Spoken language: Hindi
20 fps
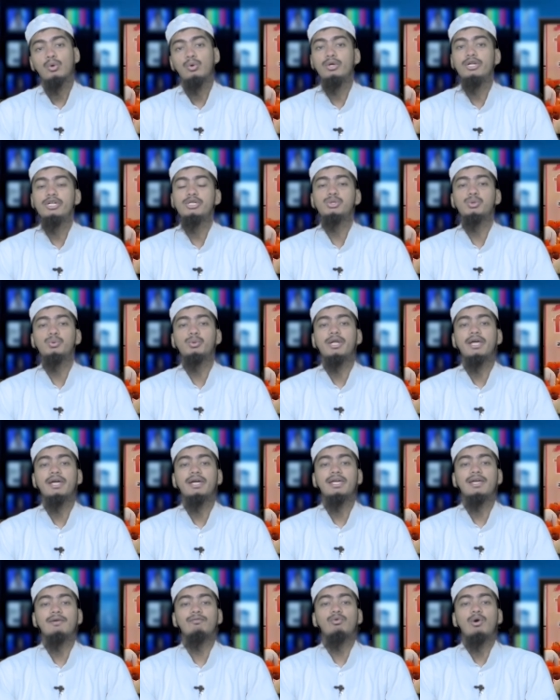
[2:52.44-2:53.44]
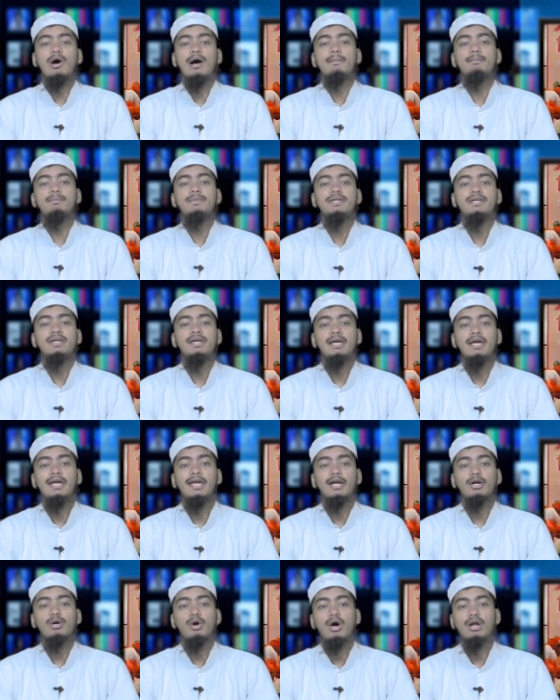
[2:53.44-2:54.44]
खुली छूट है कि वो अब भी
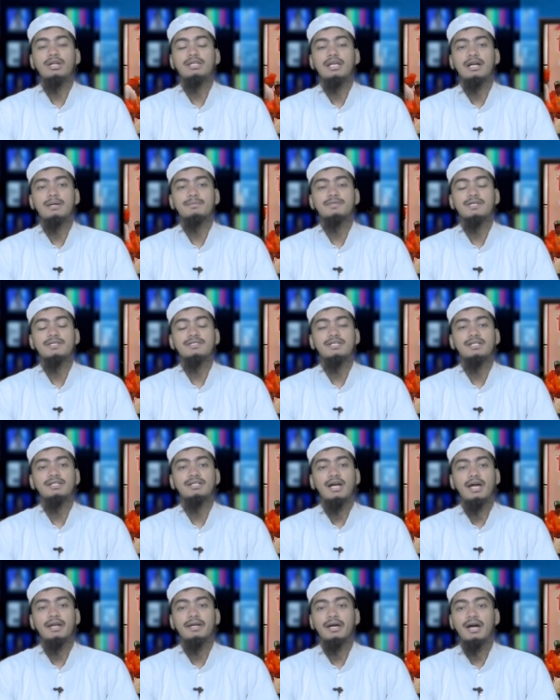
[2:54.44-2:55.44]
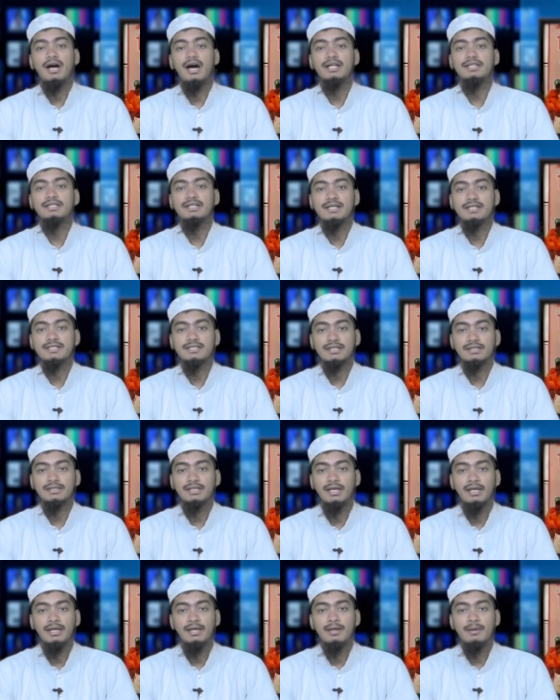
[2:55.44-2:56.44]
एक और धर्म संसद का इनका कर
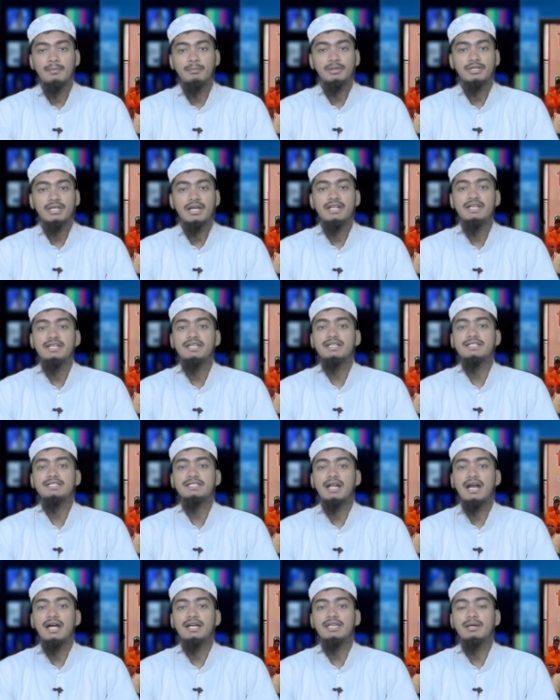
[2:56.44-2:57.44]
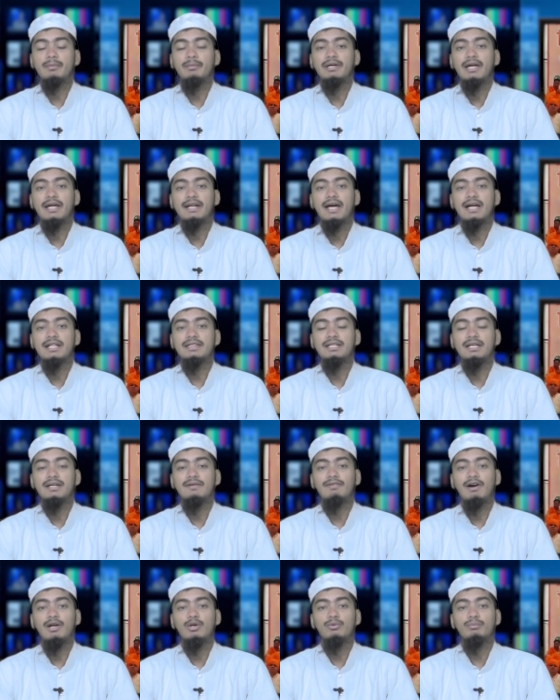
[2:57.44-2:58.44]
सकते हैं पता नहीं कि इस तरह के बयान देने
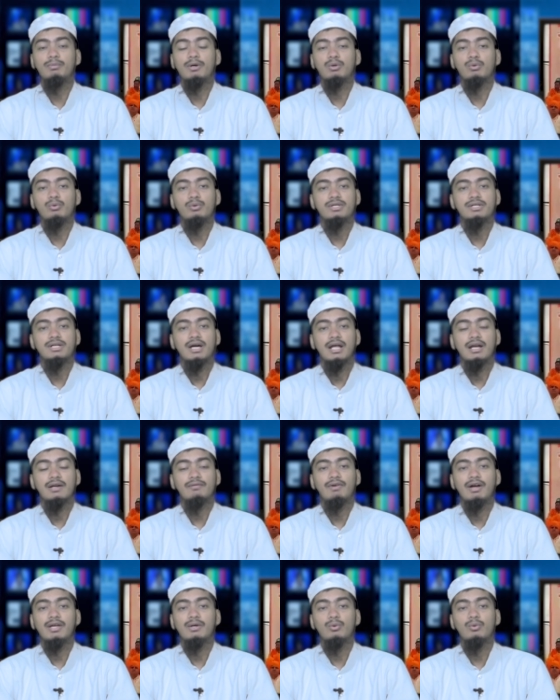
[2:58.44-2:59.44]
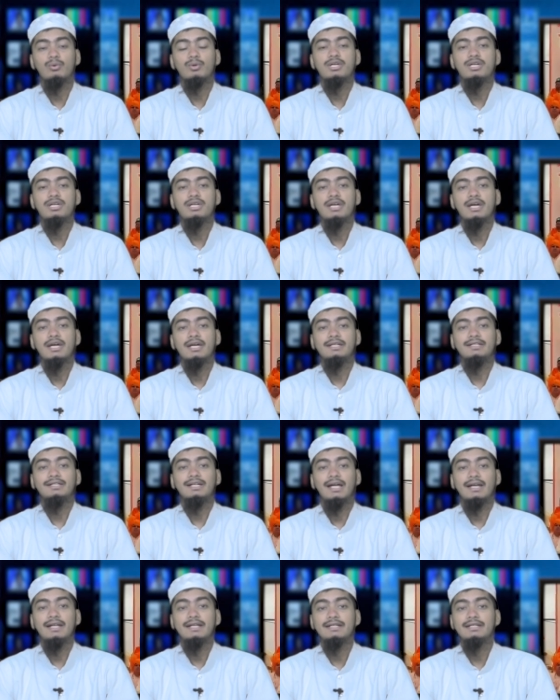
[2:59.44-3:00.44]
वालों पर कोई कार्रवाई होगी
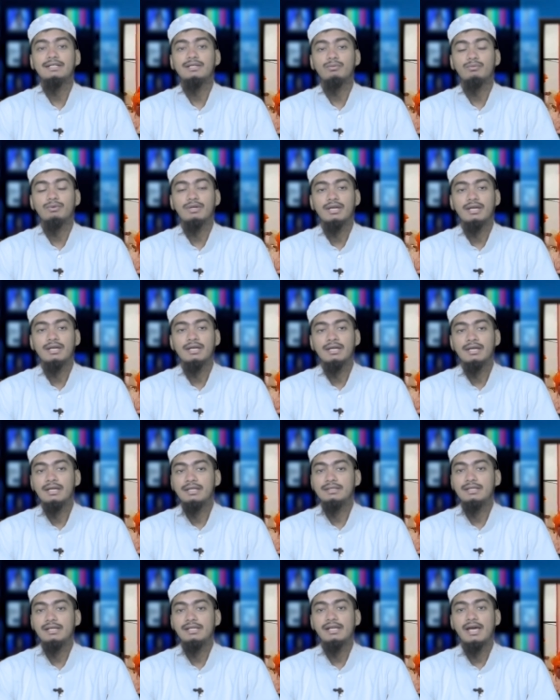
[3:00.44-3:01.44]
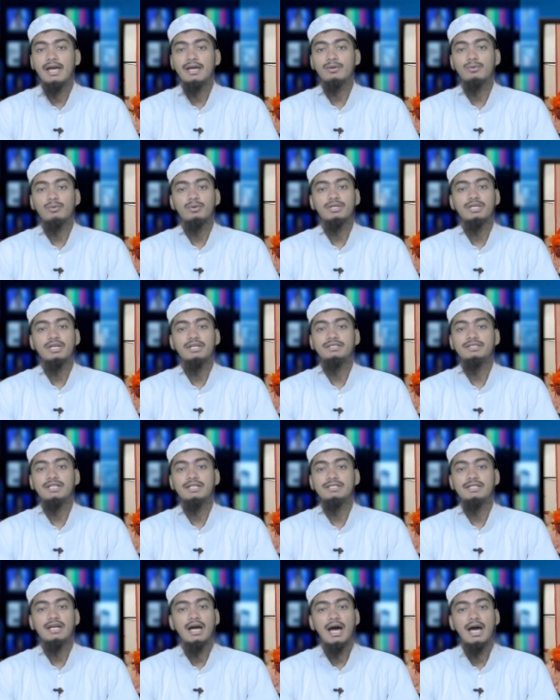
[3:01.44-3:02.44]
या नहीं क्योंकि दिल्ली हाईकोर्ट के एक
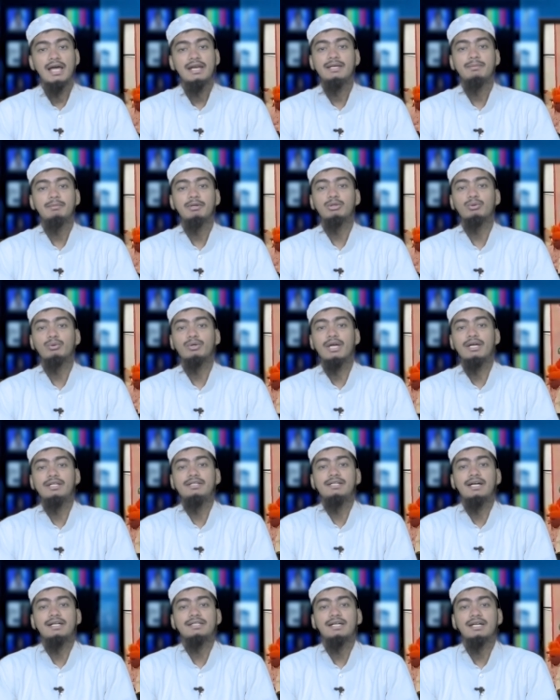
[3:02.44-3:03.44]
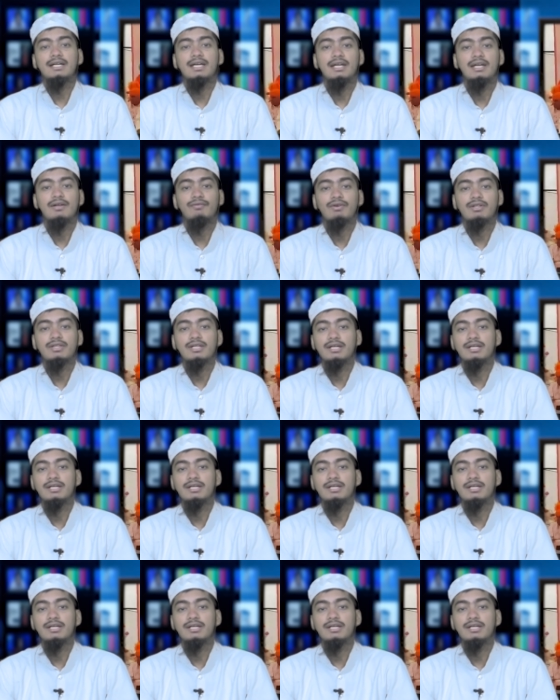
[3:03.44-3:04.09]
जज ने हाल ही में तो कह दिया था कि नफरत